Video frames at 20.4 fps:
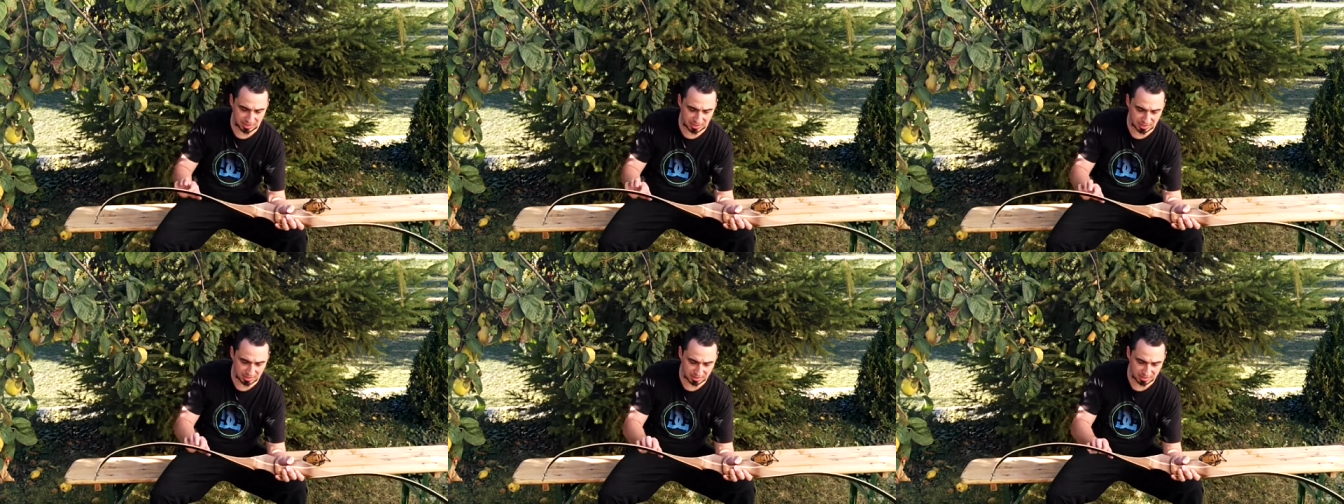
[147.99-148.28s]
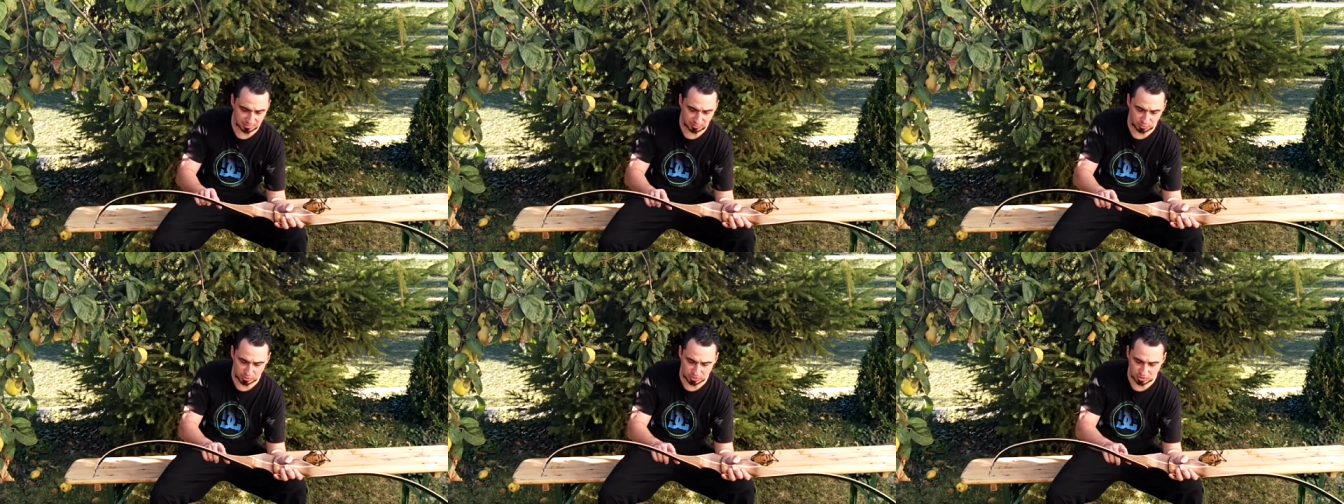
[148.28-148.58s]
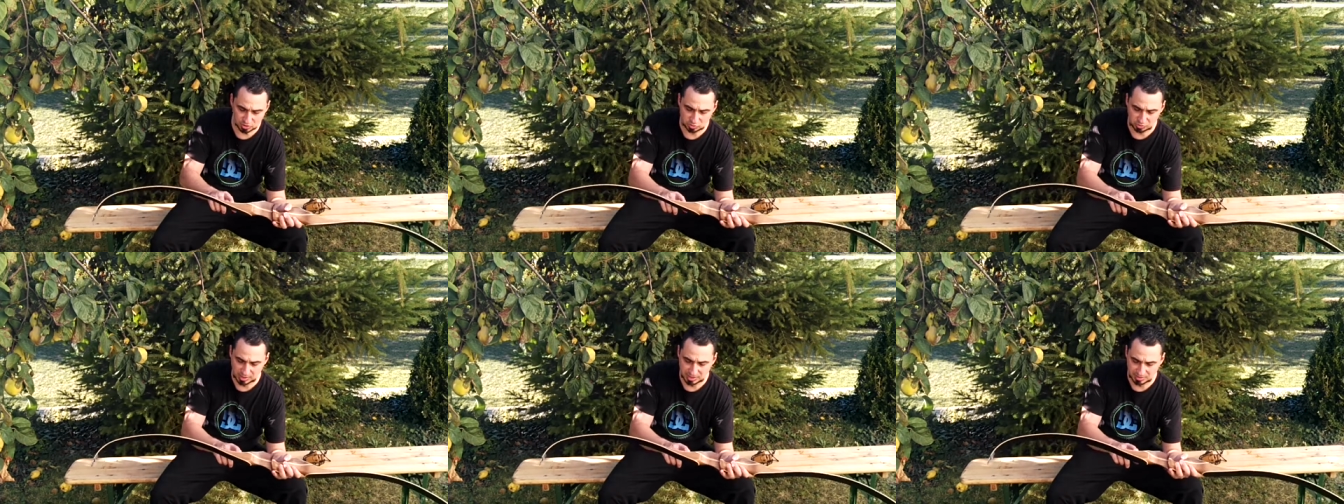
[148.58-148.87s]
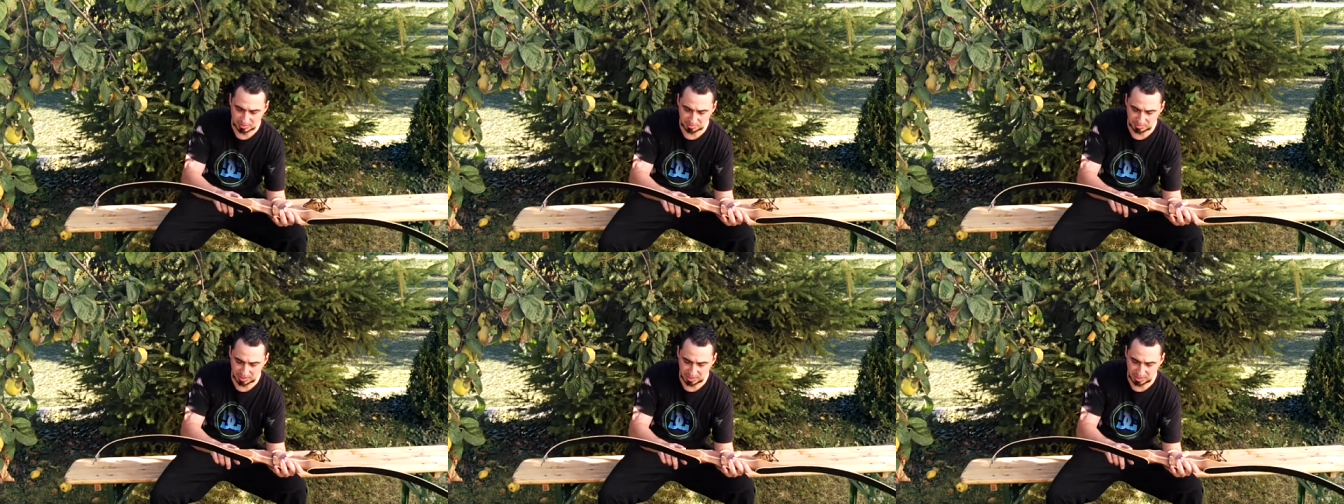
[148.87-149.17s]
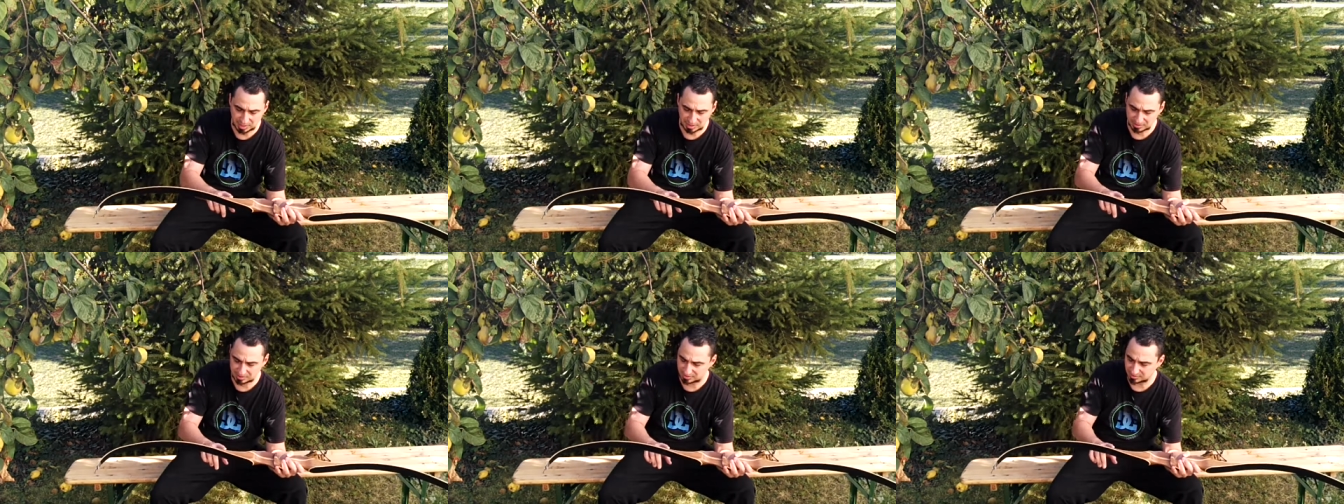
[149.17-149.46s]
nirgendwo
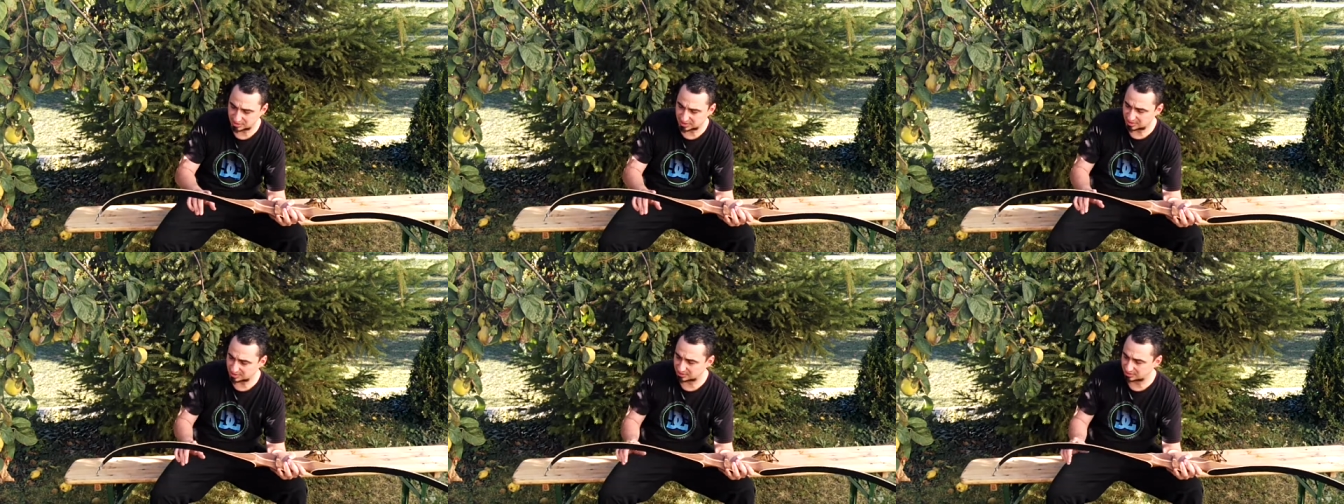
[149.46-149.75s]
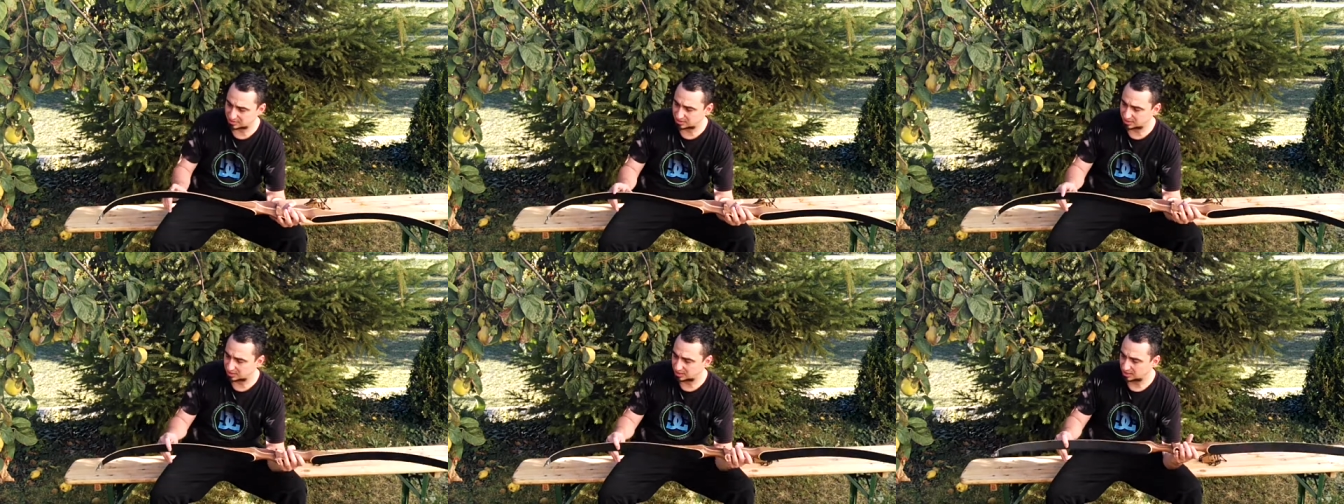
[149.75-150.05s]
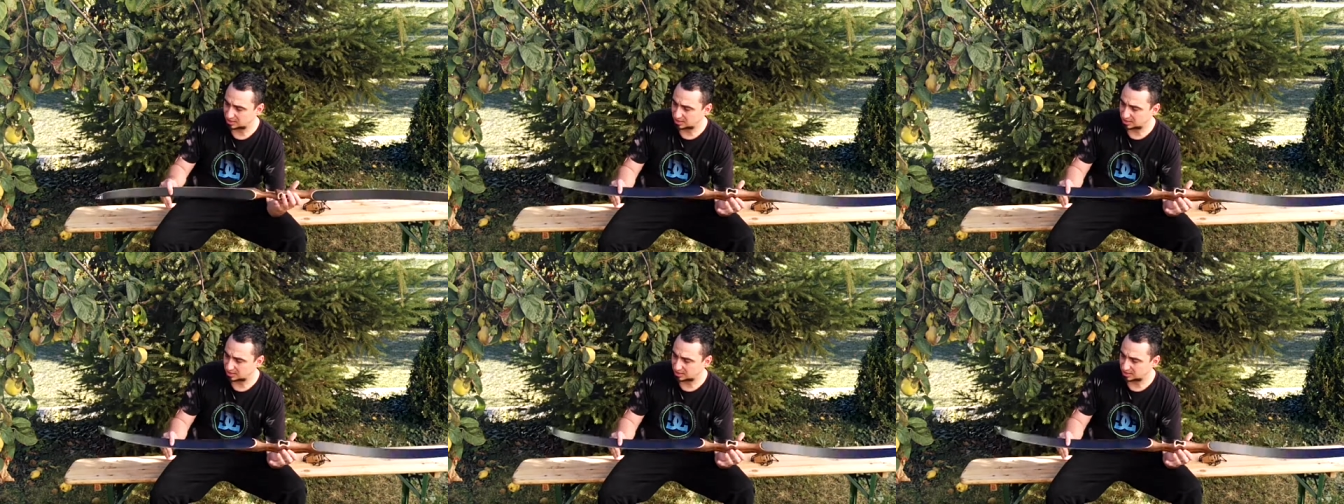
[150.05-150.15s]
Stressmarks, nix.